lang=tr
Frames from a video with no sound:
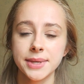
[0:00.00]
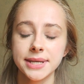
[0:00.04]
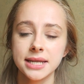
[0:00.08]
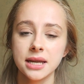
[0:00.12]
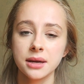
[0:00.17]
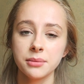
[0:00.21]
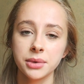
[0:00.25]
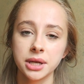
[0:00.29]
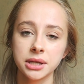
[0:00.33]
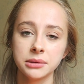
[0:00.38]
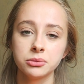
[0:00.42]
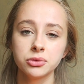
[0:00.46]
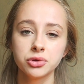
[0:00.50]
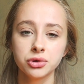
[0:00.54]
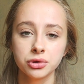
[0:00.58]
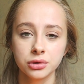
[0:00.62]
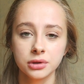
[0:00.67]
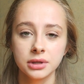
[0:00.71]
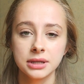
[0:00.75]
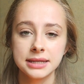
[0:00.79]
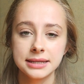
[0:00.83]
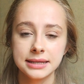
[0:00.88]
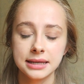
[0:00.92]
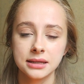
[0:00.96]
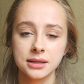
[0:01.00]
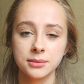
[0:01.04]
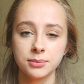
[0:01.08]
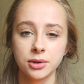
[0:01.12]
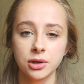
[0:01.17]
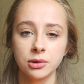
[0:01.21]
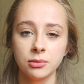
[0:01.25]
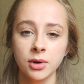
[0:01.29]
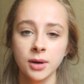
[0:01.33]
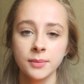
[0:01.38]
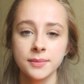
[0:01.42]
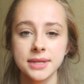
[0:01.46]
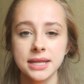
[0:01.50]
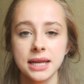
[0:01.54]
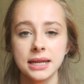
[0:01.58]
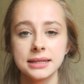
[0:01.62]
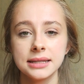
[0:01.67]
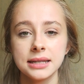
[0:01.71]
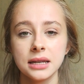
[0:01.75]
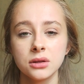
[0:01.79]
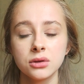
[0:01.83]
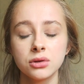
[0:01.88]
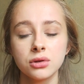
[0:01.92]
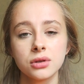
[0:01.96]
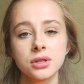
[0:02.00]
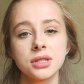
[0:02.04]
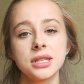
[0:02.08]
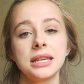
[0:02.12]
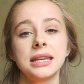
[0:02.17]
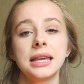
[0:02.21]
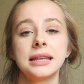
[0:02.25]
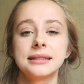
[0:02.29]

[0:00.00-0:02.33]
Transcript: Mesela benim Türk lise diplomam zaten Türkçe